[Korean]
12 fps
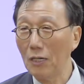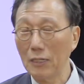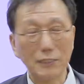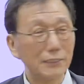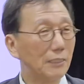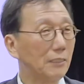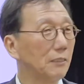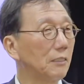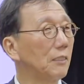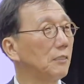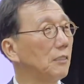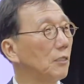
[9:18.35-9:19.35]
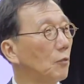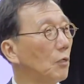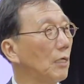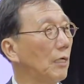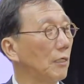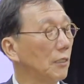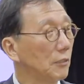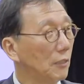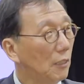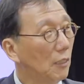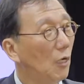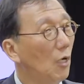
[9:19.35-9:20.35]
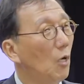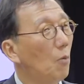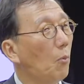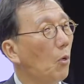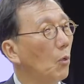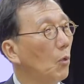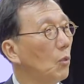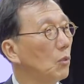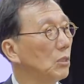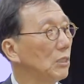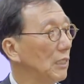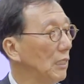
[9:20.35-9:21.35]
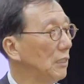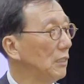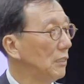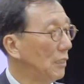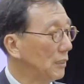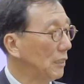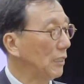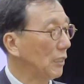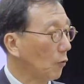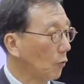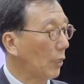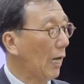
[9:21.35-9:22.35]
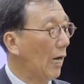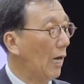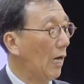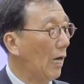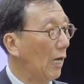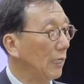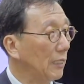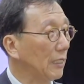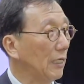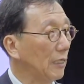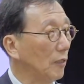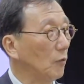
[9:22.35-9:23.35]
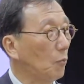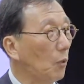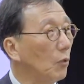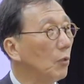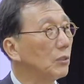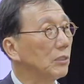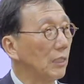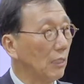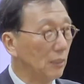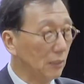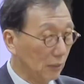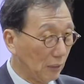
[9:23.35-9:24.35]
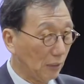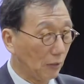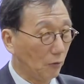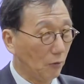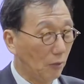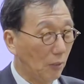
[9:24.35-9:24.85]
그래서 그런 제도를 가리켜서 포용적인 경제제도다. 이렇게 얘기하는 포용적인 경제제도.